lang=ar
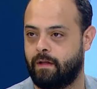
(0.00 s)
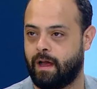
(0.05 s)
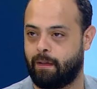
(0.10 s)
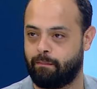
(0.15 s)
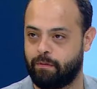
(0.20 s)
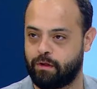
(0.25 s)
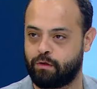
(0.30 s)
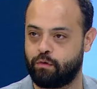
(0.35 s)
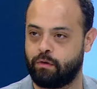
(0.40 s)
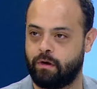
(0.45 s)

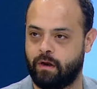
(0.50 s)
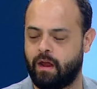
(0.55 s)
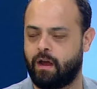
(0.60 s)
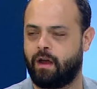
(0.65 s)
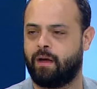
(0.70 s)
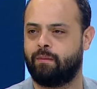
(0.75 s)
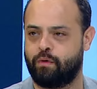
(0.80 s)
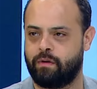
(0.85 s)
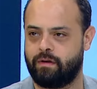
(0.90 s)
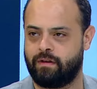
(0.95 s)
عم بتقول لا
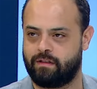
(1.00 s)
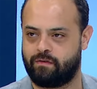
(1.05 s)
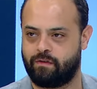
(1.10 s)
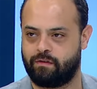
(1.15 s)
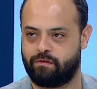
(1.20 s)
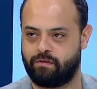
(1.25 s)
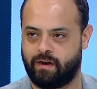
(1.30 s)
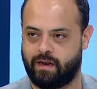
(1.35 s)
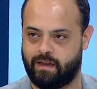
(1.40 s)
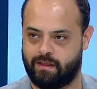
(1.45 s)
عبوه ناس
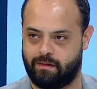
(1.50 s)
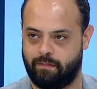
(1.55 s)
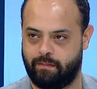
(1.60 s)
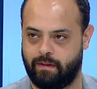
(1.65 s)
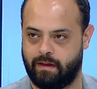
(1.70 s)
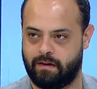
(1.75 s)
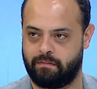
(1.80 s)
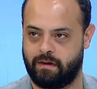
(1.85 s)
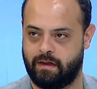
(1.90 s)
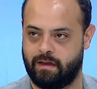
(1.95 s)
في زرعه
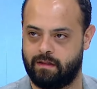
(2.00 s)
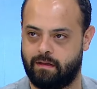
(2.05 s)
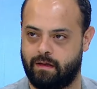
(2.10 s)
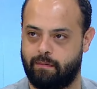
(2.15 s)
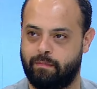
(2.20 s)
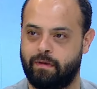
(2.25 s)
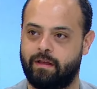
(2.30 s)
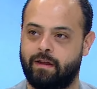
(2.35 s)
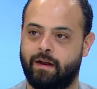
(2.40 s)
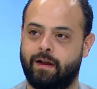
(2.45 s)
بقلب هذا
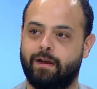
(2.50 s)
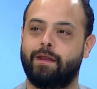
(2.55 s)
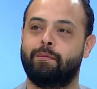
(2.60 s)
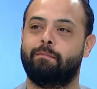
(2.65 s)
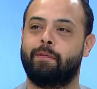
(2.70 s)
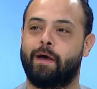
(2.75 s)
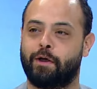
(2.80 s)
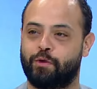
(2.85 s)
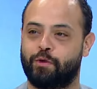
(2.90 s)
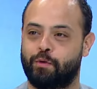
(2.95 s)
عم الايرانيين
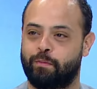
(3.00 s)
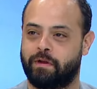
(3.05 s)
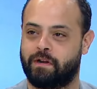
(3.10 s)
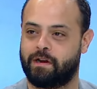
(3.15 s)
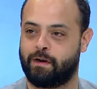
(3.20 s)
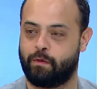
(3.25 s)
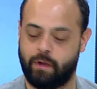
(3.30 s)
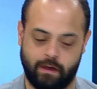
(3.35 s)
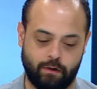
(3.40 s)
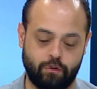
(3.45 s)
ما اخذوا
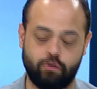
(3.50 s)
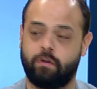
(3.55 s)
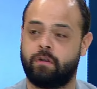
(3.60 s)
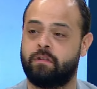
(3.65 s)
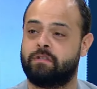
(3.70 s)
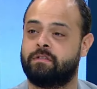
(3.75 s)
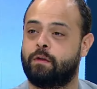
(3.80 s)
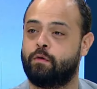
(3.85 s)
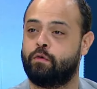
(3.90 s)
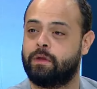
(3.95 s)
بالروايه رجعوا
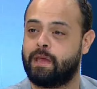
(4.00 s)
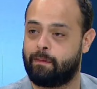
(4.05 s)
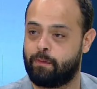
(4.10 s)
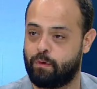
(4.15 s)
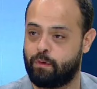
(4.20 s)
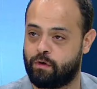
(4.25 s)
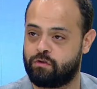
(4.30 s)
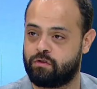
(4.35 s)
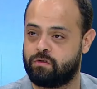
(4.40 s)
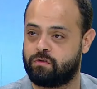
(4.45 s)
نزلون اياها
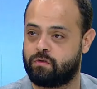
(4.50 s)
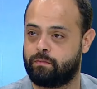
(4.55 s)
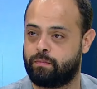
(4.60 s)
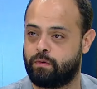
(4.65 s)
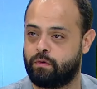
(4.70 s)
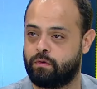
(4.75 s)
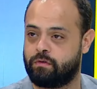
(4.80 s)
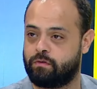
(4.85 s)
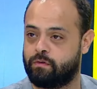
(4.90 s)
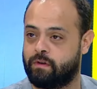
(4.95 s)
بالواشنطن
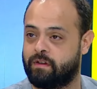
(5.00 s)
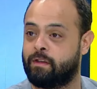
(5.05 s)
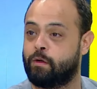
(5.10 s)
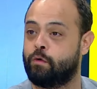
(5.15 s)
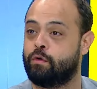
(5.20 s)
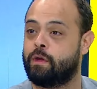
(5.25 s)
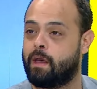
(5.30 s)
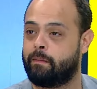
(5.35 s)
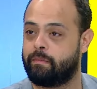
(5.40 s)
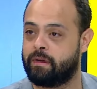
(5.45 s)
بوست
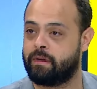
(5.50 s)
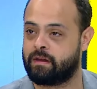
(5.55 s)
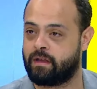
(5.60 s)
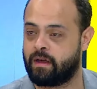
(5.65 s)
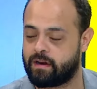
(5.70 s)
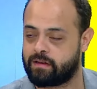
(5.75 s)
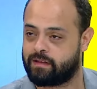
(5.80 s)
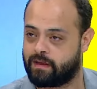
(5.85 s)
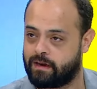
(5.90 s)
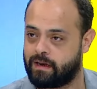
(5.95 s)
ونزلون اياها
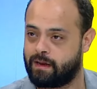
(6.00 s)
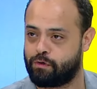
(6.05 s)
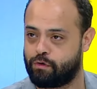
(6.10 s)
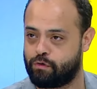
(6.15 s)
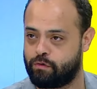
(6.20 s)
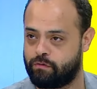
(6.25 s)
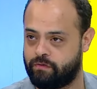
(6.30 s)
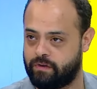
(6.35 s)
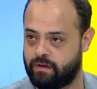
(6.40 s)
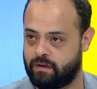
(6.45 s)
بالجارديان
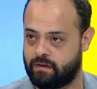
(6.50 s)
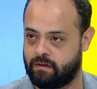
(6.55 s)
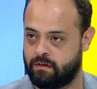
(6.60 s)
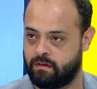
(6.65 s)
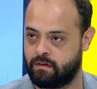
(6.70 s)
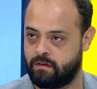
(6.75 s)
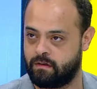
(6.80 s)
لمشوا فيها